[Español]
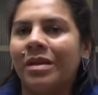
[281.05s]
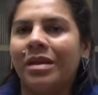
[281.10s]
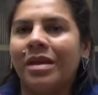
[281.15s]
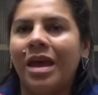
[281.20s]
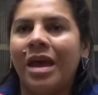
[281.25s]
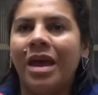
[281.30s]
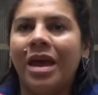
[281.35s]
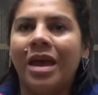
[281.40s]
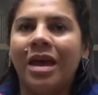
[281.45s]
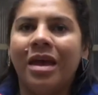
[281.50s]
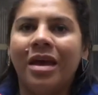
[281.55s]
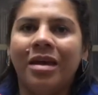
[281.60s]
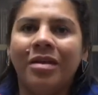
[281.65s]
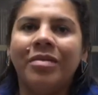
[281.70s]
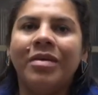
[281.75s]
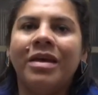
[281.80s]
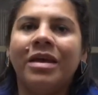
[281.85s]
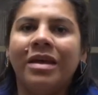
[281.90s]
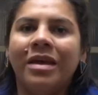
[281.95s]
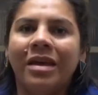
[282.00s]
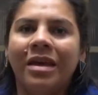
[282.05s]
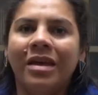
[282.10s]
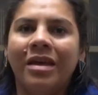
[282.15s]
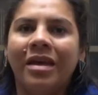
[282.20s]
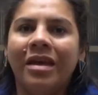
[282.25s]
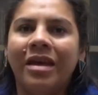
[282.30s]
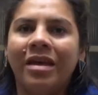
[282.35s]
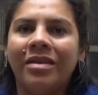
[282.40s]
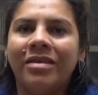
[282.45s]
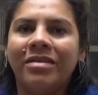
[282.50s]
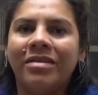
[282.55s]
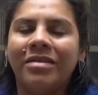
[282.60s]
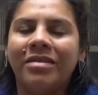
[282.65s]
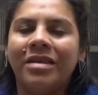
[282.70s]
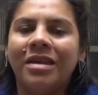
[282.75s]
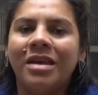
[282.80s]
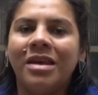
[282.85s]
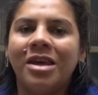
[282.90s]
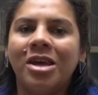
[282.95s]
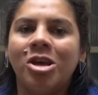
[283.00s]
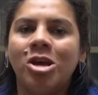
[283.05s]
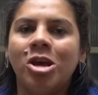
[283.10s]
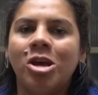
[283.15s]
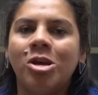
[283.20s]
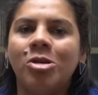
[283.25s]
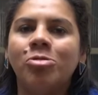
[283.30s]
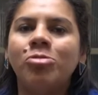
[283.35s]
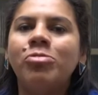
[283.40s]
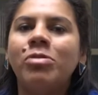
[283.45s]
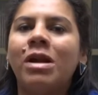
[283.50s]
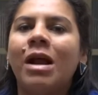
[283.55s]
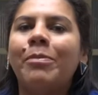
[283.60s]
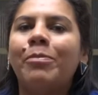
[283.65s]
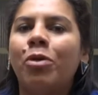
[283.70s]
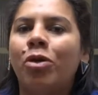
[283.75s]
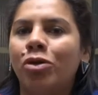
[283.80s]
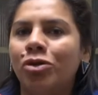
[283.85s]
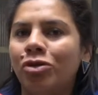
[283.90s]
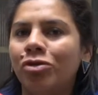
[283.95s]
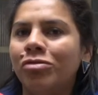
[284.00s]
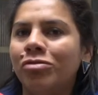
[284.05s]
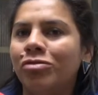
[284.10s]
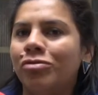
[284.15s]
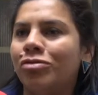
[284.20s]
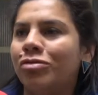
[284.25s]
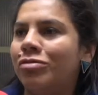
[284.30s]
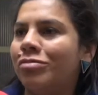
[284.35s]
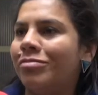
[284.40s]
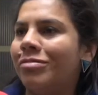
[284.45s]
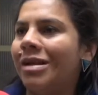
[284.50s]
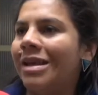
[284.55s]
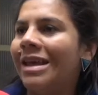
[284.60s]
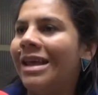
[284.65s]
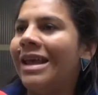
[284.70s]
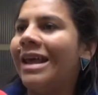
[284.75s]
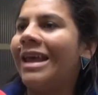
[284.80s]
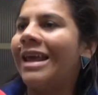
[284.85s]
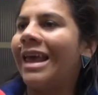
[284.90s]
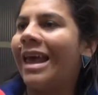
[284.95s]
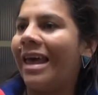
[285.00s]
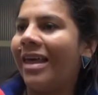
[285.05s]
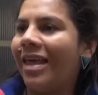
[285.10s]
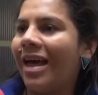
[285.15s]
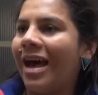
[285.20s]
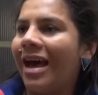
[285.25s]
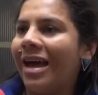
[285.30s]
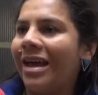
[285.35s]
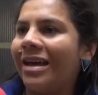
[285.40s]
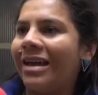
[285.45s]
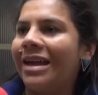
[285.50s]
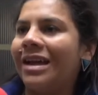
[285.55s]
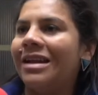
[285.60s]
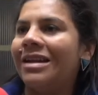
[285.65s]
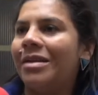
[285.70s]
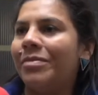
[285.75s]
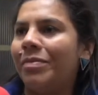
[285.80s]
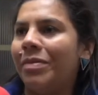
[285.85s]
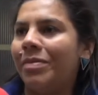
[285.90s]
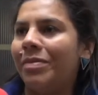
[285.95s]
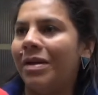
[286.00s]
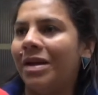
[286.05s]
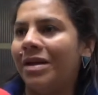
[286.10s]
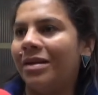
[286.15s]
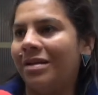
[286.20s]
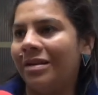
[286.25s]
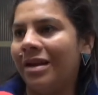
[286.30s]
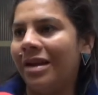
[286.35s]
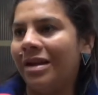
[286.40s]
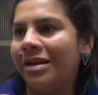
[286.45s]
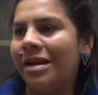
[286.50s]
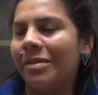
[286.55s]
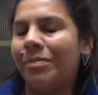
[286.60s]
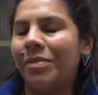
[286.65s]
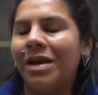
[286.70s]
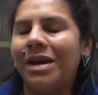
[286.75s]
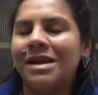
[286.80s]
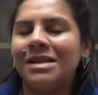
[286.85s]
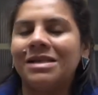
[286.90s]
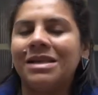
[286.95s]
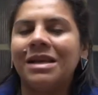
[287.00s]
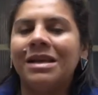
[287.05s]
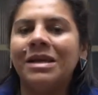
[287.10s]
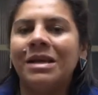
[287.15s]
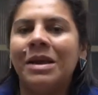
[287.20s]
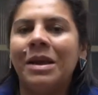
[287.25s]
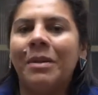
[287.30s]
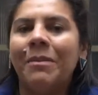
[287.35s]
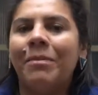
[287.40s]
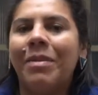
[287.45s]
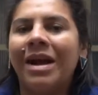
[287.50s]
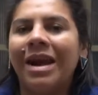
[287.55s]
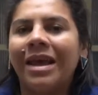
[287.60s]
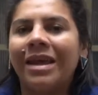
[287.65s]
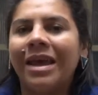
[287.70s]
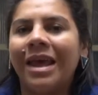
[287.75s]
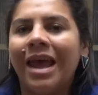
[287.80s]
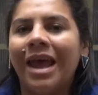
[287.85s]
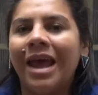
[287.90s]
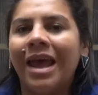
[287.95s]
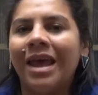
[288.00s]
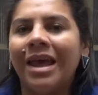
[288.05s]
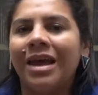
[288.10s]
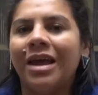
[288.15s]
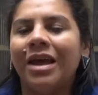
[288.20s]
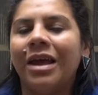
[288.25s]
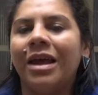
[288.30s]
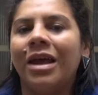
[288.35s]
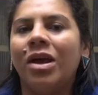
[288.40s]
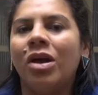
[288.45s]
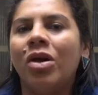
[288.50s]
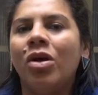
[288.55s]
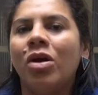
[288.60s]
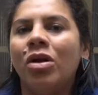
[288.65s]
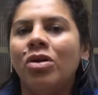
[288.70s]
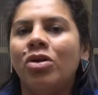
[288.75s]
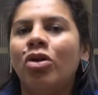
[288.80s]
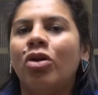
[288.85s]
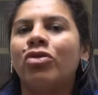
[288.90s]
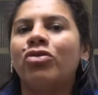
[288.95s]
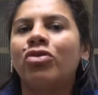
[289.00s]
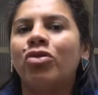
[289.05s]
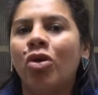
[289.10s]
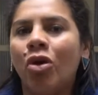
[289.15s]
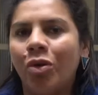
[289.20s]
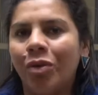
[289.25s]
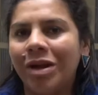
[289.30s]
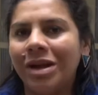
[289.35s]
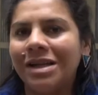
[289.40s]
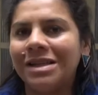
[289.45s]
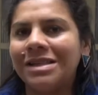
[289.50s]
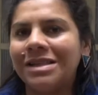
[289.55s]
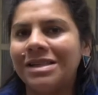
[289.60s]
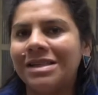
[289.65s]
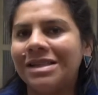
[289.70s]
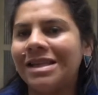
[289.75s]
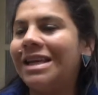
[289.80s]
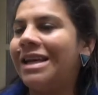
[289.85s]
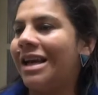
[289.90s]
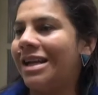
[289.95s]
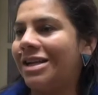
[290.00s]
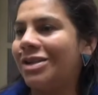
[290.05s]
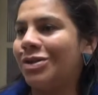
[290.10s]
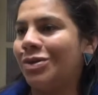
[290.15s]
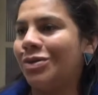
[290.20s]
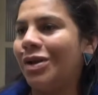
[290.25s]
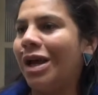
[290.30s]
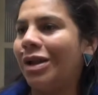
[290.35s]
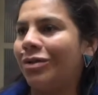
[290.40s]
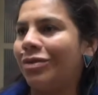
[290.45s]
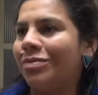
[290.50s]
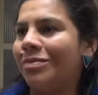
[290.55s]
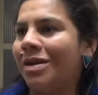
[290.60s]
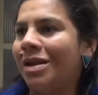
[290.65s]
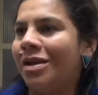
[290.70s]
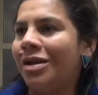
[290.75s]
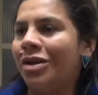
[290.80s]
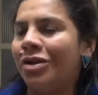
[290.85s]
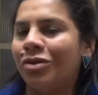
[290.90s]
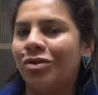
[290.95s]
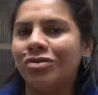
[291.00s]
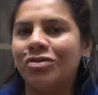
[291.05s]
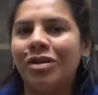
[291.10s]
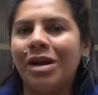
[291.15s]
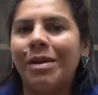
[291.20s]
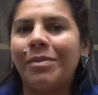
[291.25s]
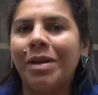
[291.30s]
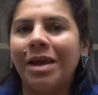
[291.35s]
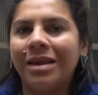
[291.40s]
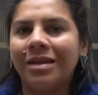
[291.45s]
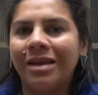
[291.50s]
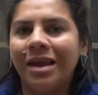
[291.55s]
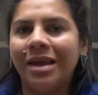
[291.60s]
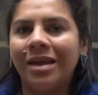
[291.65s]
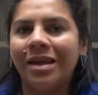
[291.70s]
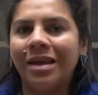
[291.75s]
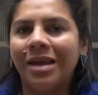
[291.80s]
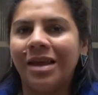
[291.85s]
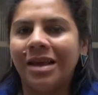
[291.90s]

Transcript: que eh, es eh, un apoyo que da el, DPS para que eh, los jóvenes sigan estudiando, no solamente